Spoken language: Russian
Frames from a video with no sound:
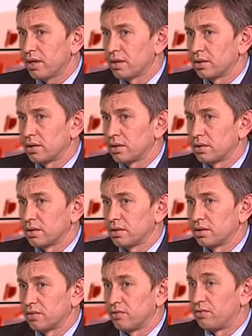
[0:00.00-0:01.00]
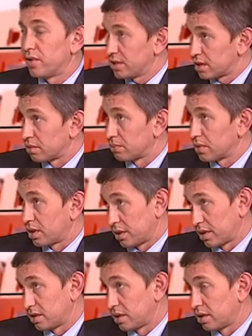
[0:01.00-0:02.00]
Э, Вятском
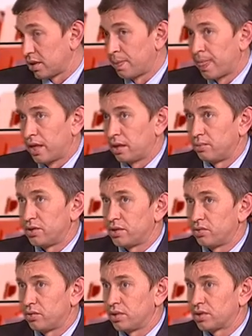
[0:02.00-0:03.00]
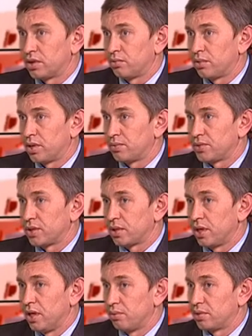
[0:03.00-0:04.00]
как раз-таки. И мы сегодня
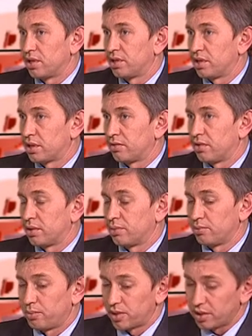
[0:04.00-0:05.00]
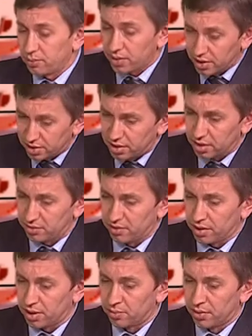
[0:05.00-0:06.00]
занимаемся проектированием,
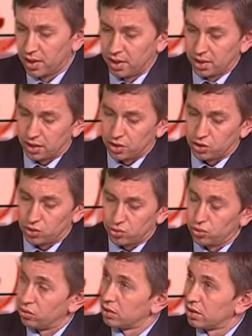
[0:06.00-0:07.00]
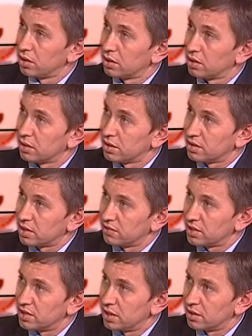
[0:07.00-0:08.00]
проектированием э, школы
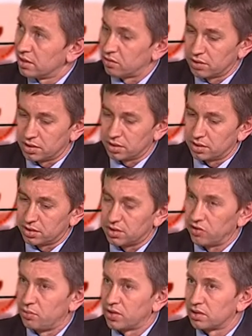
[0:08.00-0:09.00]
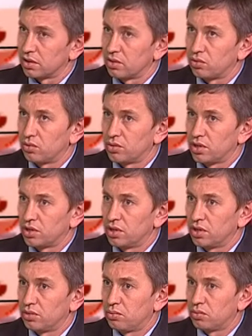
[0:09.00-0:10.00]
детского сада, то есть это совместное такое
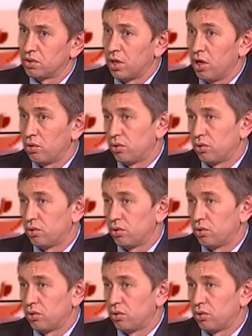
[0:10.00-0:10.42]
учреждение будет.